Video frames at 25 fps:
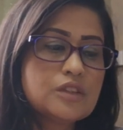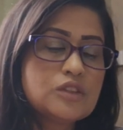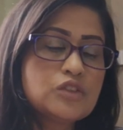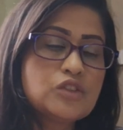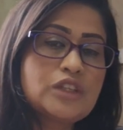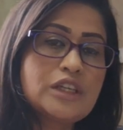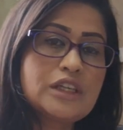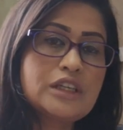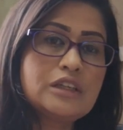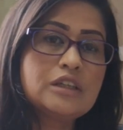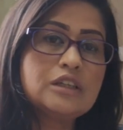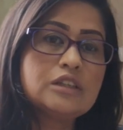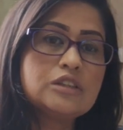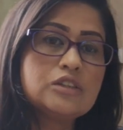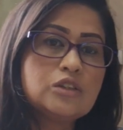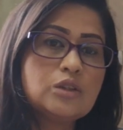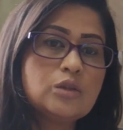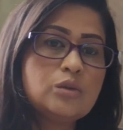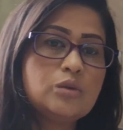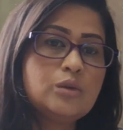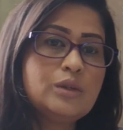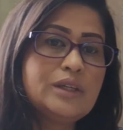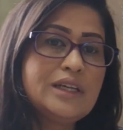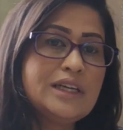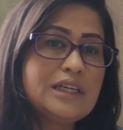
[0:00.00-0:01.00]
स्ट्रिक कर
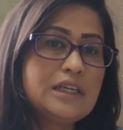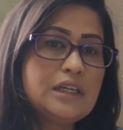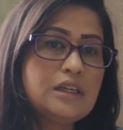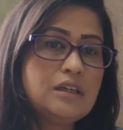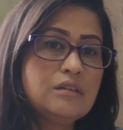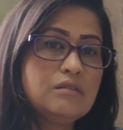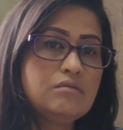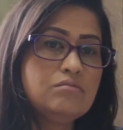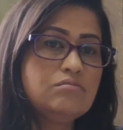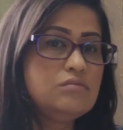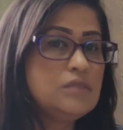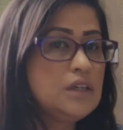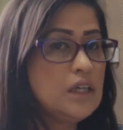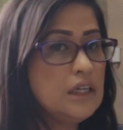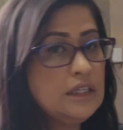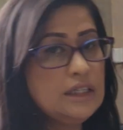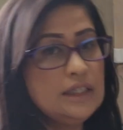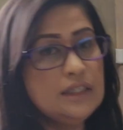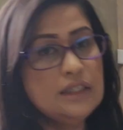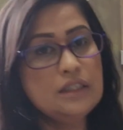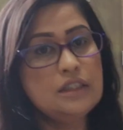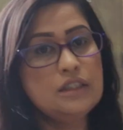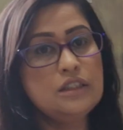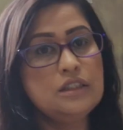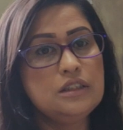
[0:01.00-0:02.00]
सकूँ लेकिन
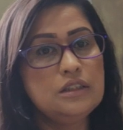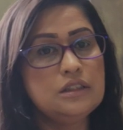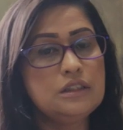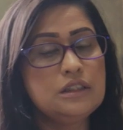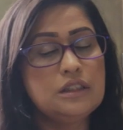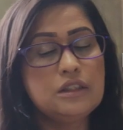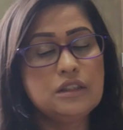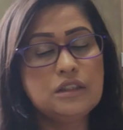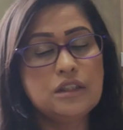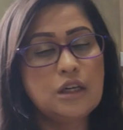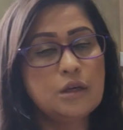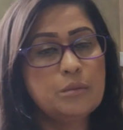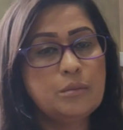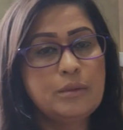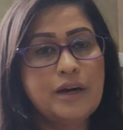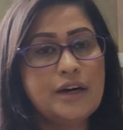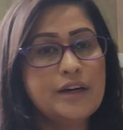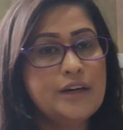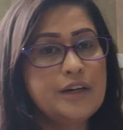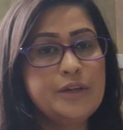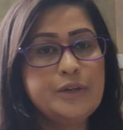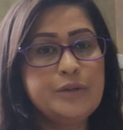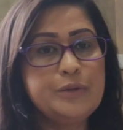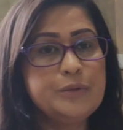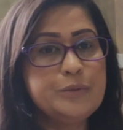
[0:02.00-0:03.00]
नहीं कर कर
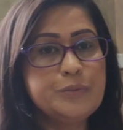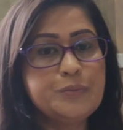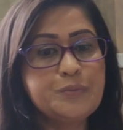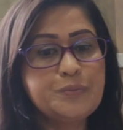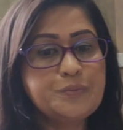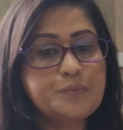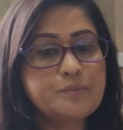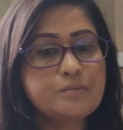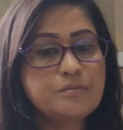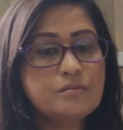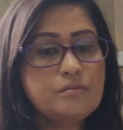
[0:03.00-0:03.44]
पा रही हूँ